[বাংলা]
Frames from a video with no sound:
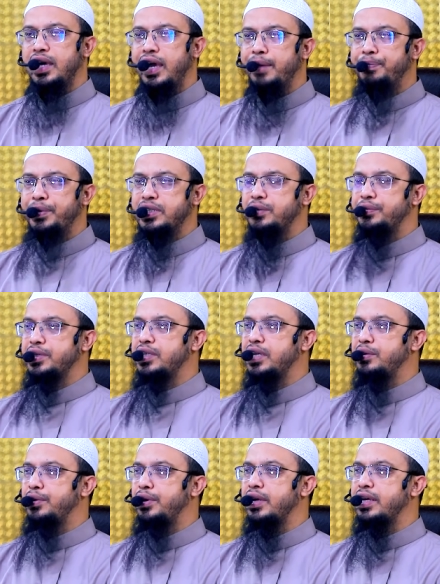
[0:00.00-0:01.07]
এর পাশাপাশি
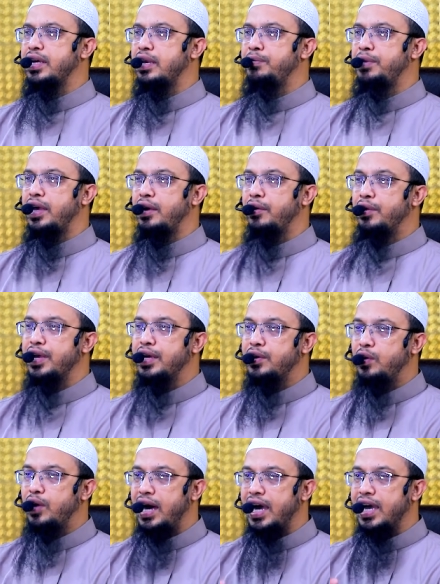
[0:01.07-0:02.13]
কোরআন একাডেমি
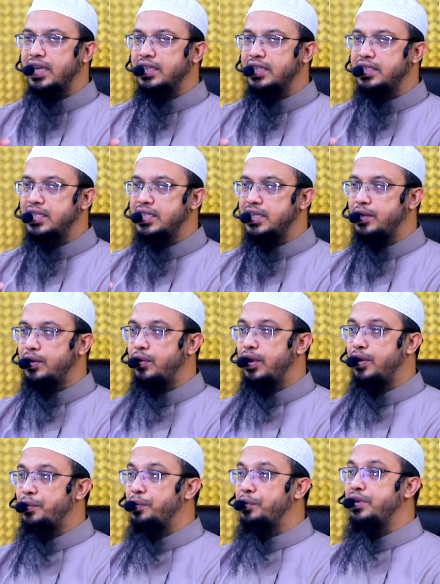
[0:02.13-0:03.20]
অনেকগুলো আয়াত আছে যেগুলো
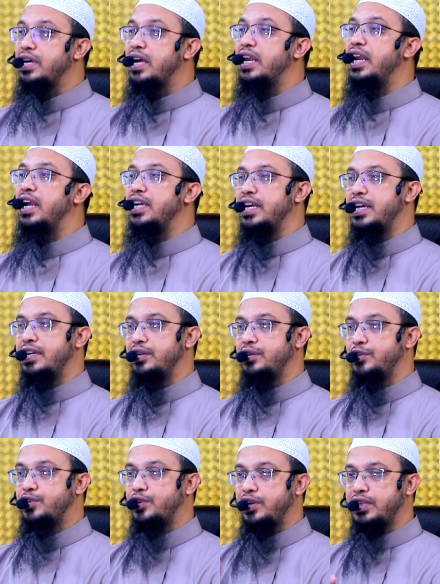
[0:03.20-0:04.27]
রুকিয়া রিলেটেড
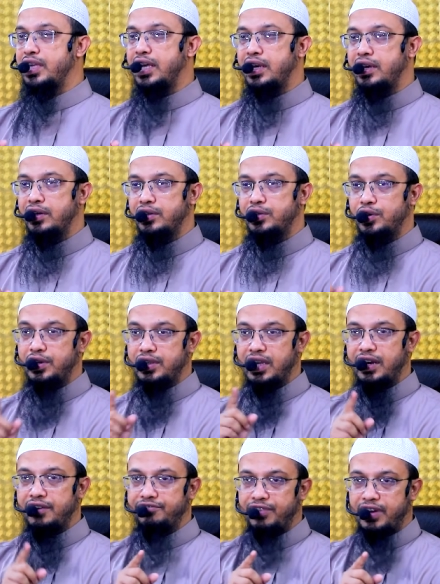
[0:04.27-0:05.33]
শয়তান
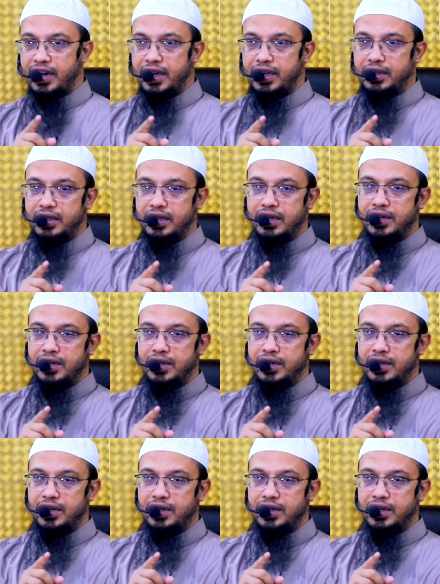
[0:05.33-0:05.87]
শয়তানের ফাঁদ